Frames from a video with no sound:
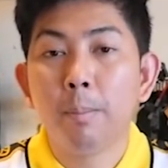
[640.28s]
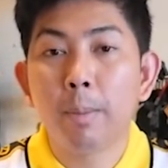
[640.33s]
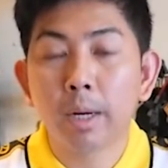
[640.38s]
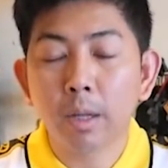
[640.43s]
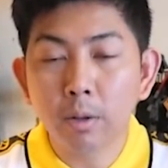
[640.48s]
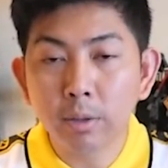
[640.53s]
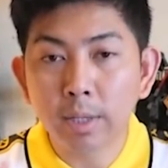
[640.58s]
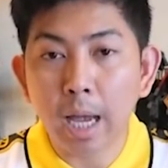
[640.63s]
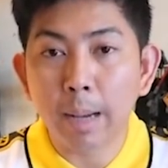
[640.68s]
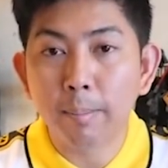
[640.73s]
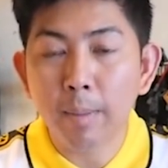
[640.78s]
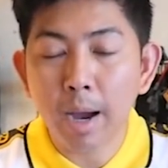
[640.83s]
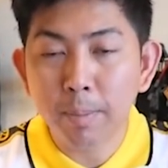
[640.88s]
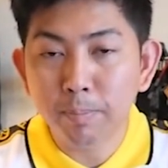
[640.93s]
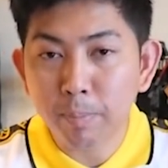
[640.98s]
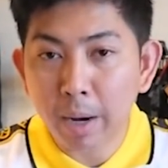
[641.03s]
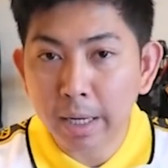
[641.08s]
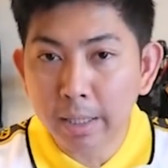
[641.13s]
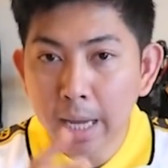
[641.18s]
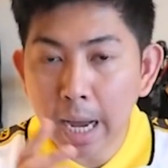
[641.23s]
มันก็สามารถ
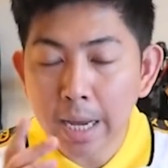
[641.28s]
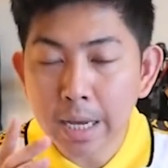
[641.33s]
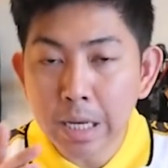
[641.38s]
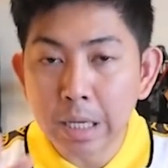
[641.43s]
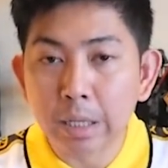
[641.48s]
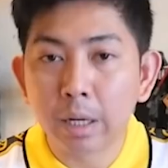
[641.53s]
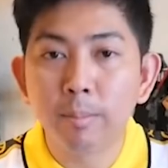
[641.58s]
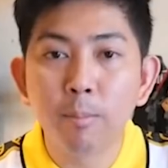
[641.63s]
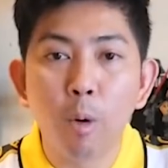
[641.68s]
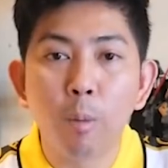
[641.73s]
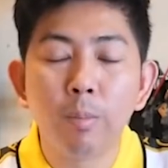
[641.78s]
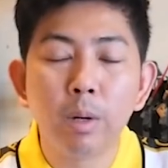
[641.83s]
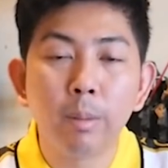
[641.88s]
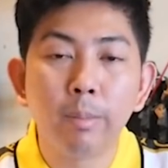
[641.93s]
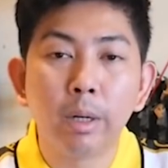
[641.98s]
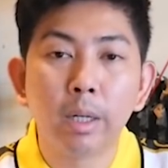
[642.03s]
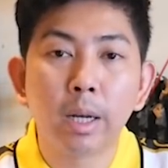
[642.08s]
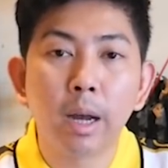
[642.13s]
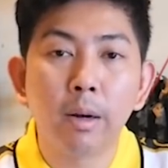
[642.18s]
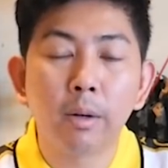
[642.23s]
ไปได้อีกระบบหนึ่ง
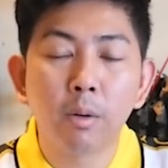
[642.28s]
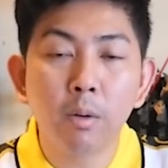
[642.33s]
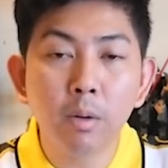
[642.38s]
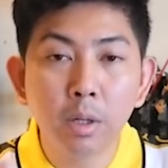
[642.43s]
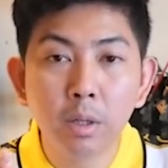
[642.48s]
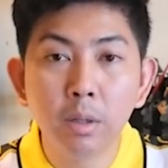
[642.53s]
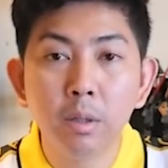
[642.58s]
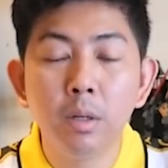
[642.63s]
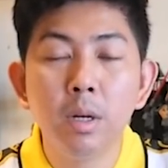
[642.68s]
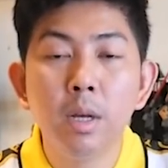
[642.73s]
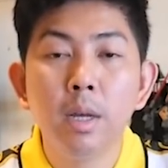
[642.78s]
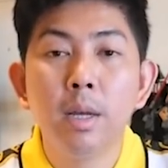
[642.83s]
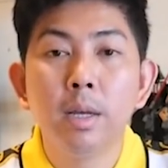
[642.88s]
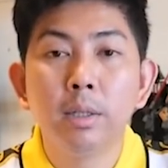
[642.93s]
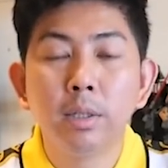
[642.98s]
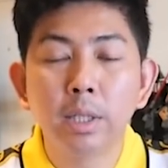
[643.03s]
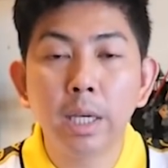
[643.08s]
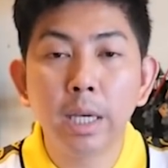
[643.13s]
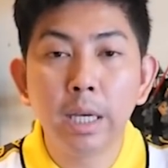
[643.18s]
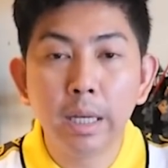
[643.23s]
เหมือนกันก็คือ
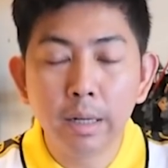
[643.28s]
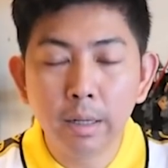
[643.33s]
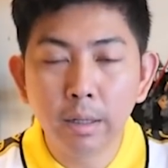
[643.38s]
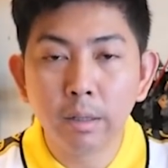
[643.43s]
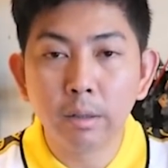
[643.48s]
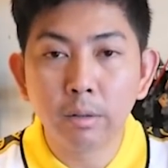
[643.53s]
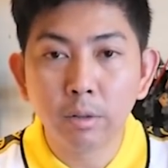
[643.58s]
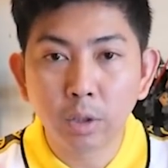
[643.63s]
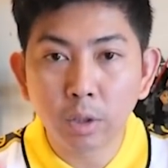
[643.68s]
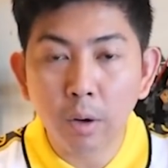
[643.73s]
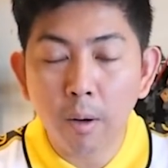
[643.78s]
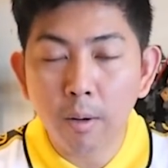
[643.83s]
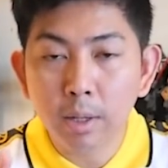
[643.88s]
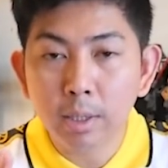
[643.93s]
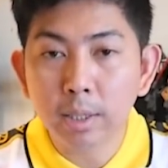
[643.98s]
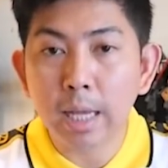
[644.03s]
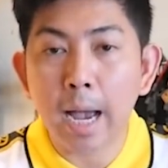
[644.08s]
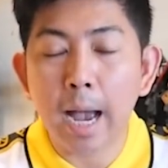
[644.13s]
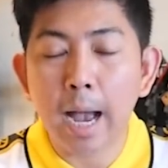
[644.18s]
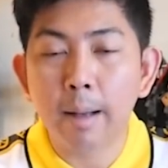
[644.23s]
4 1
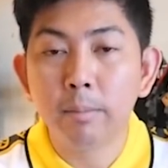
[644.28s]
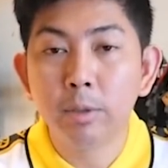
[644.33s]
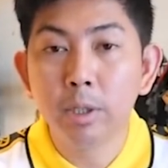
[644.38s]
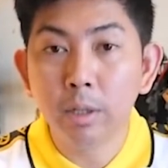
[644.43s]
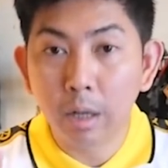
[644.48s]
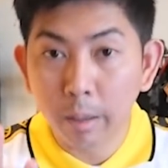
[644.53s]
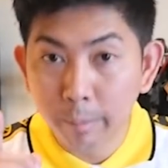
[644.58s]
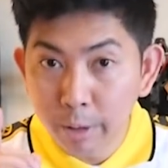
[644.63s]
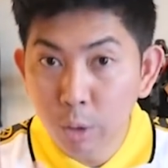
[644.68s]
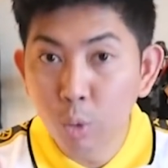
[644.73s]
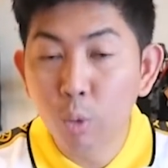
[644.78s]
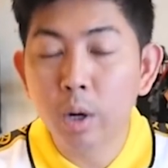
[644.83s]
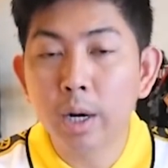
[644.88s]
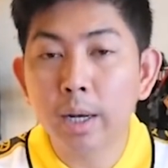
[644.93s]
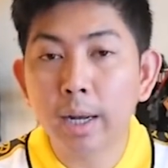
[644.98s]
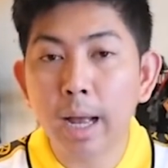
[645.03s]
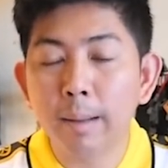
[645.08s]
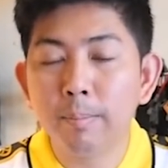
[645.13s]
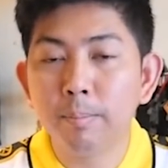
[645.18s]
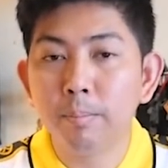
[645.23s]
2 3 ซึ่งเดี๋ยวไปดูกัน
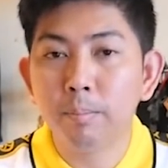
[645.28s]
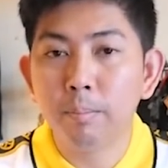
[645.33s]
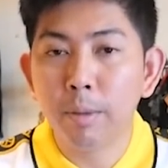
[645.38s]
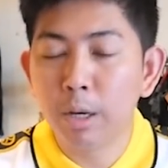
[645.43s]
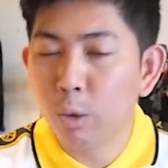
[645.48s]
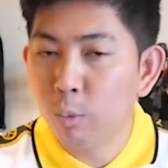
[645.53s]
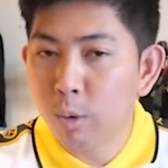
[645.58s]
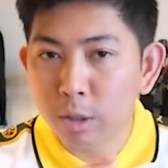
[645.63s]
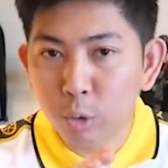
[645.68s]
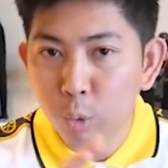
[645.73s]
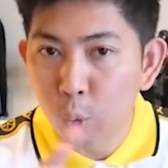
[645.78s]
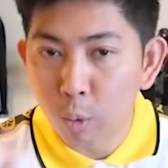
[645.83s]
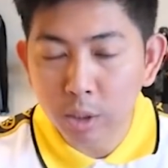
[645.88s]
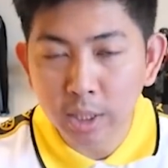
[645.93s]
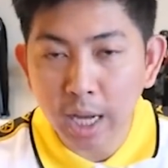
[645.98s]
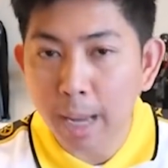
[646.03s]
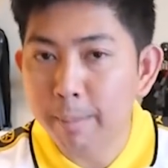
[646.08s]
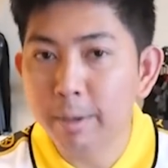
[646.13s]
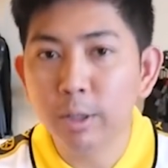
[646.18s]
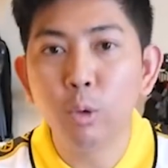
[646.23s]
นะครับ ไม่รู้ว่าถูก
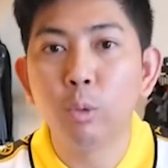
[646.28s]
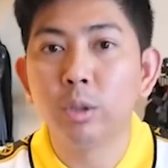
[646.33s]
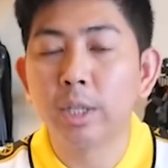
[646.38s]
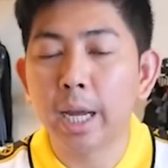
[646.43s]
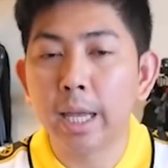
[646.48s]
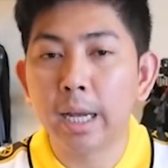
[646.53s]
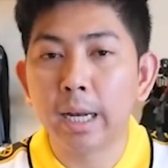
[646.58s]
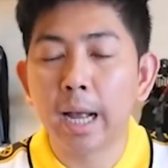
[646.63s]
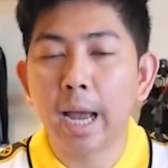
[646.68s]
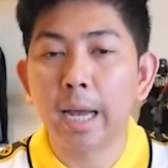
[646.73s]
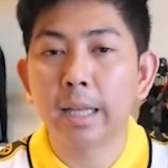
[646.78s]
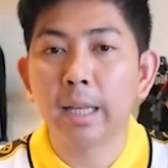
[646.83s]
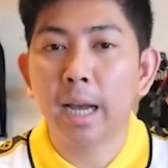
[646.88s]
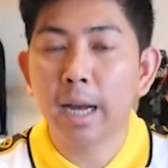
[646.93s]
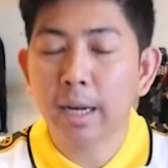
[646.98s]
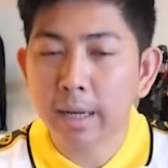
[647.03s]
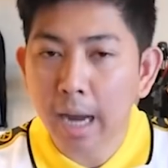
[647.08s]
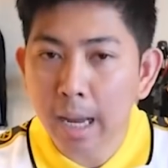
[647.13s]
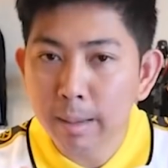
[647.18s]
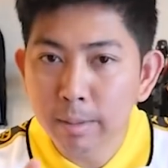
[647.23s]
ใจไม่ถูกใจยังไง ถ้า
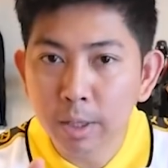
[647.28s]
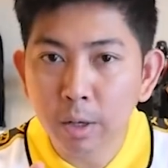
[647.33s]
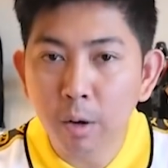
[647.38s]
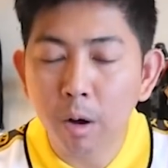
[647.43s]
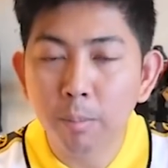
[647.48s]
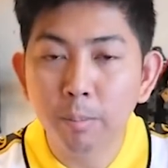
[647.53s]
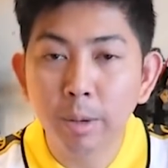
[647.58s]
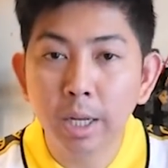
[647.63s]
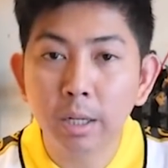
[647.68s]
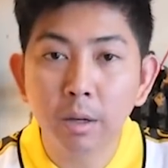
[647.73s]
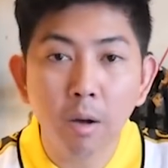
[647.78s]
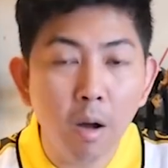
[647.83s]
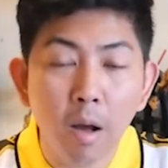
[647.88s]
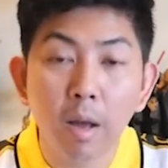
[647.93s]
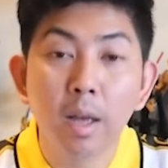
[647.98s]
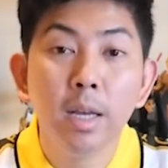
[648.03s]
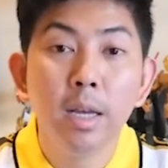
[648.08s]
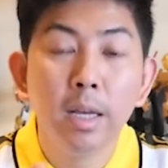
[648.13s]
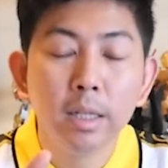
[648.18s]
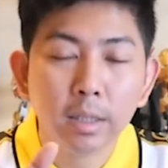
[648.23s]
ใครมีคอมเมนต์ก็
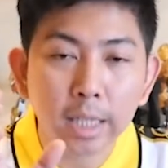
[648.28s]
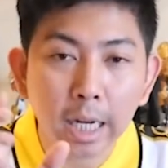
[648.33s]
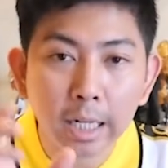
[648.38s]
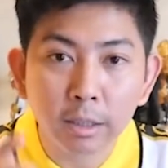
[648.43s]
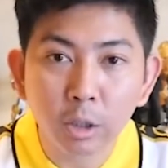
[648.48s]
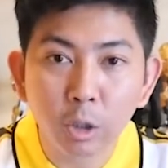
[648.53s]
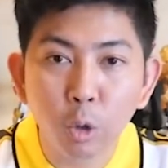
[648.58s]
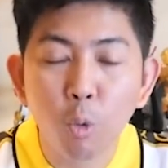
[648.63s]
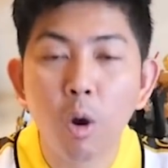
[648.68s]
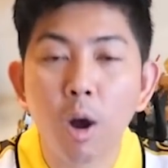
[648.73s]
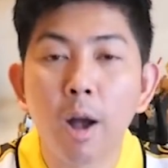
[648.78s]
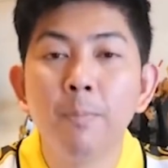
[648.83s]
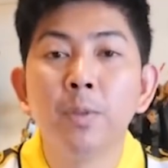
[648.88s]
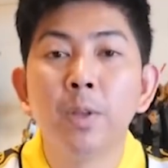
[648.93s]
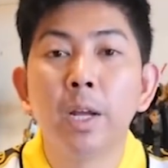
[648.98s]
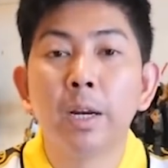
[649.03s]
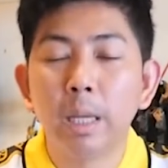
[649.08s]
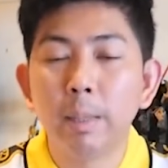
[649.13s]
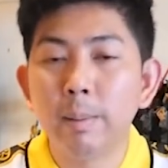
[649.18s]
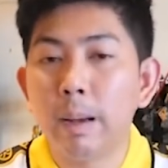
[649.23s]
จัดตัว
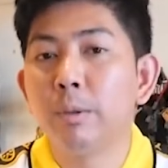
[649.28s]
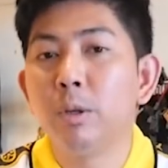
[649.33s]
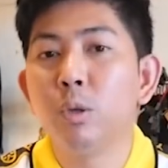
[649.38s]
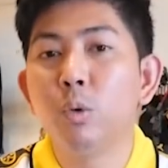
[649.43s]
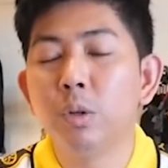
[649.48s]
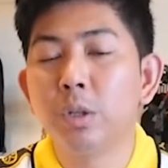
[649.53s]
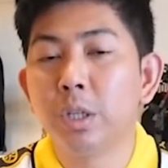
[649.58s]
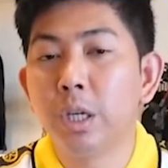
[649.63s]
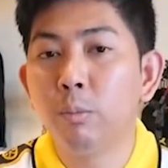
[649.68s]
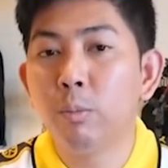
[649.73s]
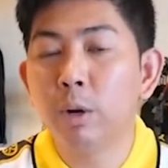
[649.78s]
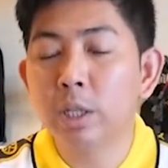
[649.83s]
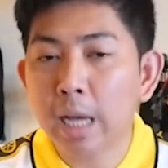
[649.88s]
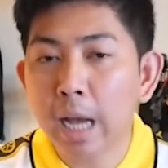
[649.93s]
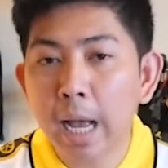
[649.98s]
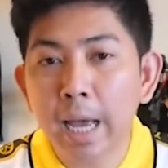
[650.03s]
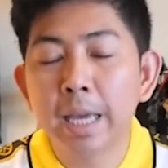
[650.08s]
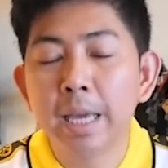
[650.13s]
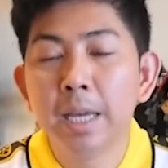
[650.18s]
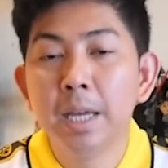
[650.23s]
ในแบบที่คุณคิดว่า
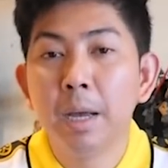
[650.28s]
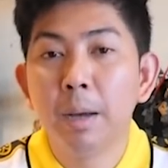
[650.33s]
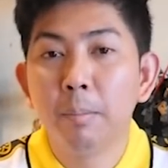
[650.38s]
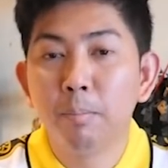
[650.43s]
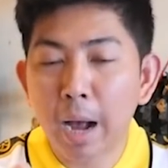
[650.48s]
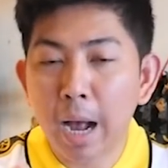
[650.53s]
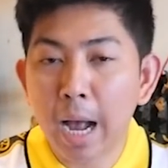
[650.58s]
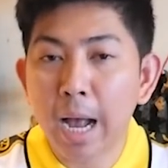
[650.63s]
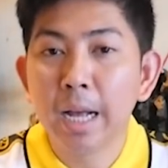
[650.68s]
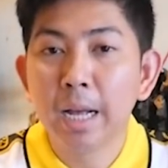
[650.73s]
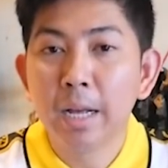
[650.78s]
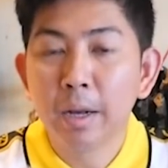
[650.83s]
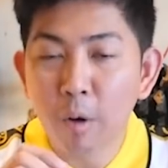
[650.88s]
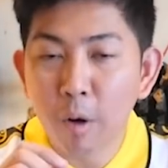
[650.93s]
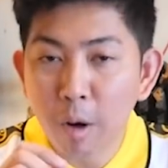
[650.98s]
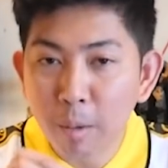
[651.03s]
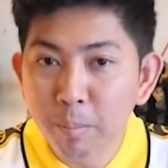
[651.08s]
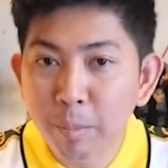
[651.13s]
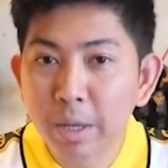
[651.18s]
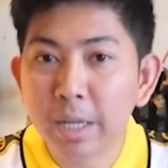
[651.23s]
ใช่มาค
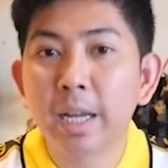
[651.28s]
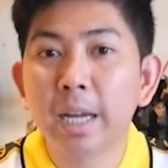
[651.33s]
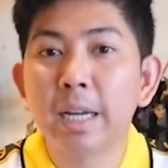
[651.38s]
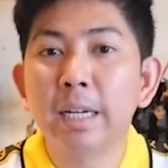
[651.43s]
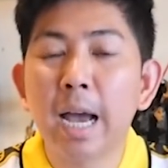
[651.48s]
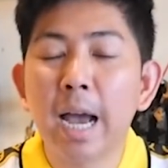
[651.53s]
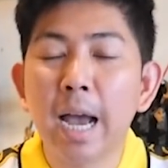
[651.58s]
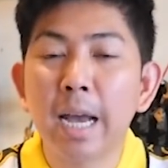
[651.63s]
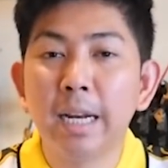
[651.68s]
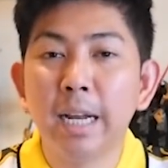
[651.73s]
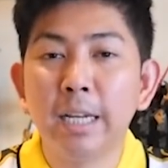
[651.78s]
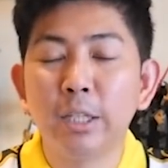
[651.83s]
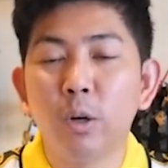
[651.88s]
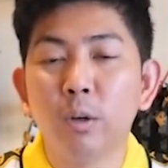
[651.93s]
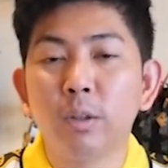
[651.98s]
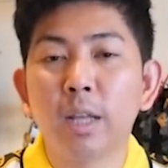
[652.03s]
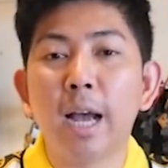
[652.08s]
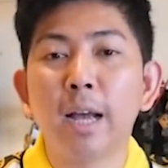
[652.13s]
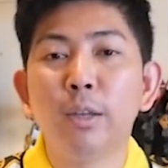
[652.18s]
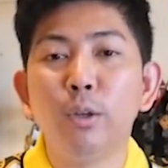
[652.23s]
อมเมนต์กันได้ในช่อ
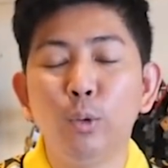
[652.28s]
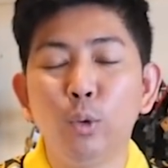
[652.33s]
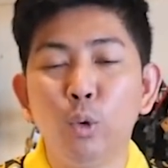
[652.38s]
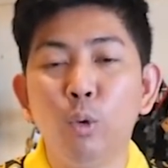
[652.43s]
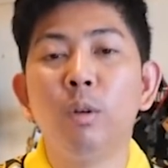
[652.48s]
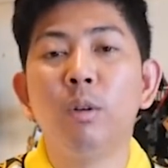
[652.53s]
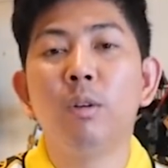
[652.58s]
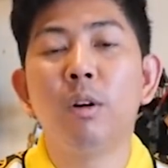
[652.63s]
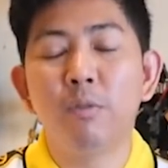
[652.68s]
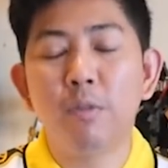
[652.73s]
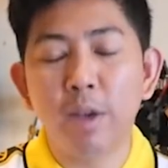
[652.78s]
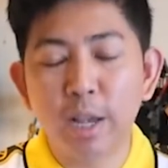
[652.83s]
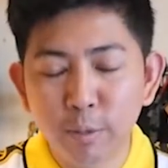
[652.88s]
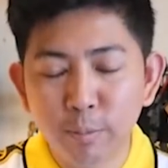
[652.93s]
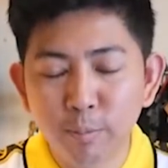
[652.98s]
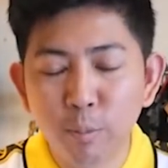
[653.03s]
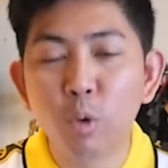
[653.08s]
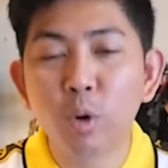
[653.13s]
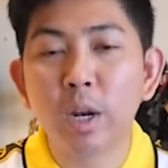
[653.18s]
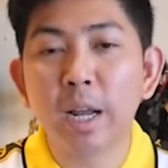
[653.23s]
งทาง YouTube หรือว่า
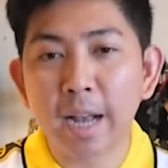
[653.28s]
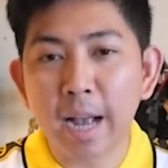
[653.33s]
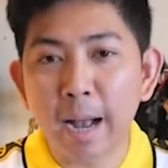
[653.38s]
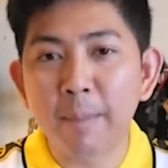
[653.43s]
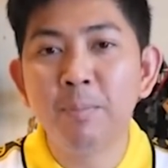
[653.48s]
Facebook นะค